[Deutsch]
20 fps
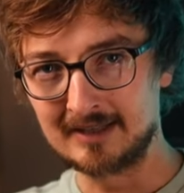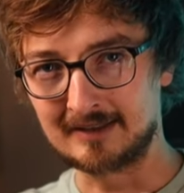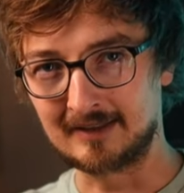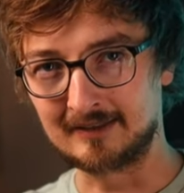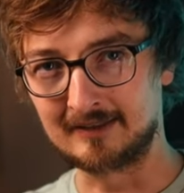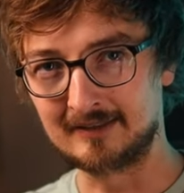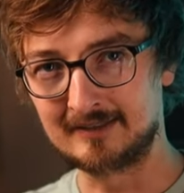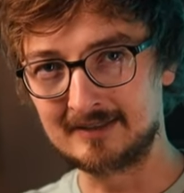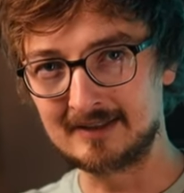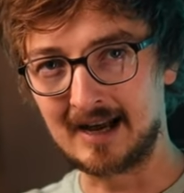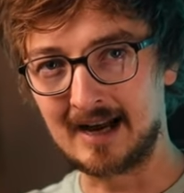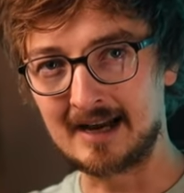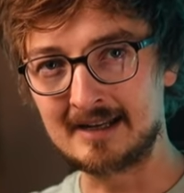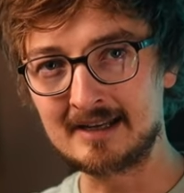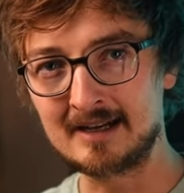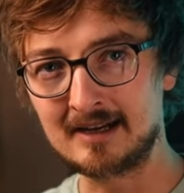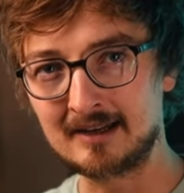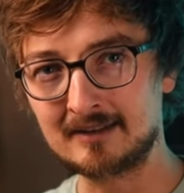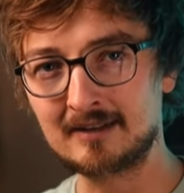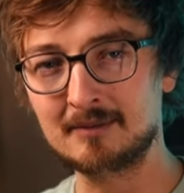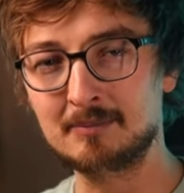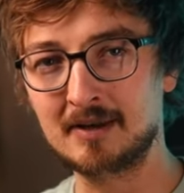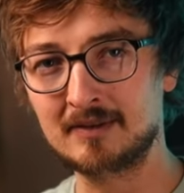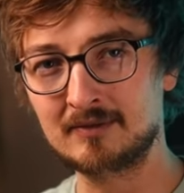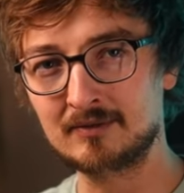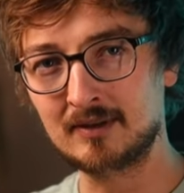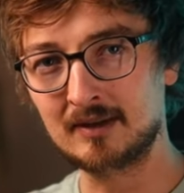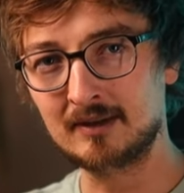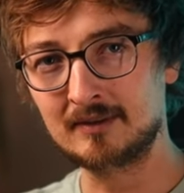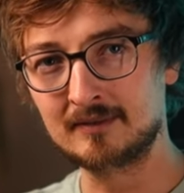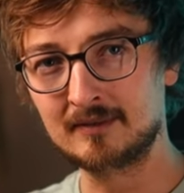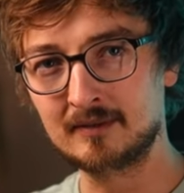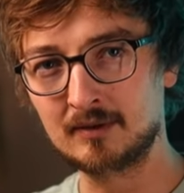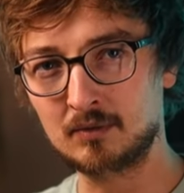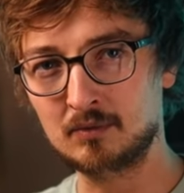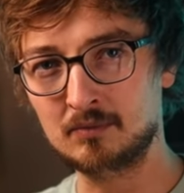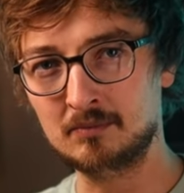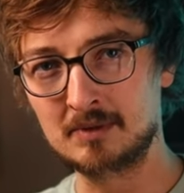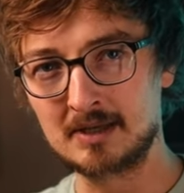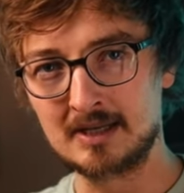Das ist die eine Art der
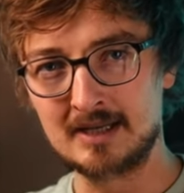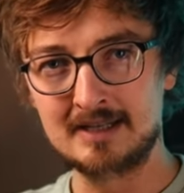Personalisierung.